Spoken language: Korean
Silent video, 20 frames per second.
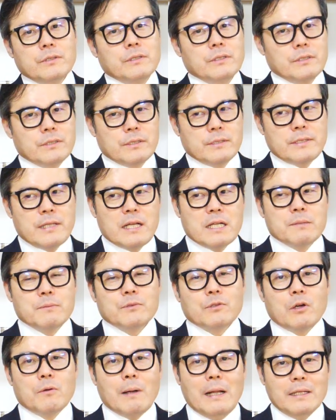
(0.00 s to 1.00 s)
어,
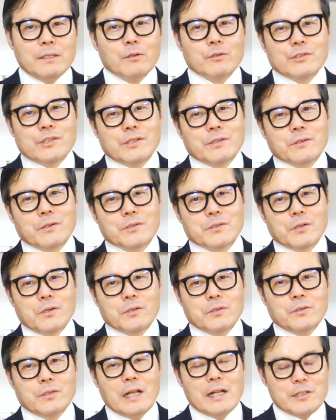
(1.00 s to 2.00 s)
세금은 더 많이 거치는 거죠.
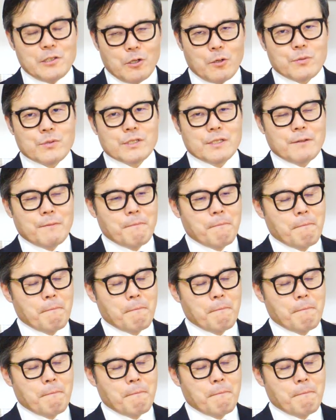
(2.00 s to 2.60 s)
얄짤없이.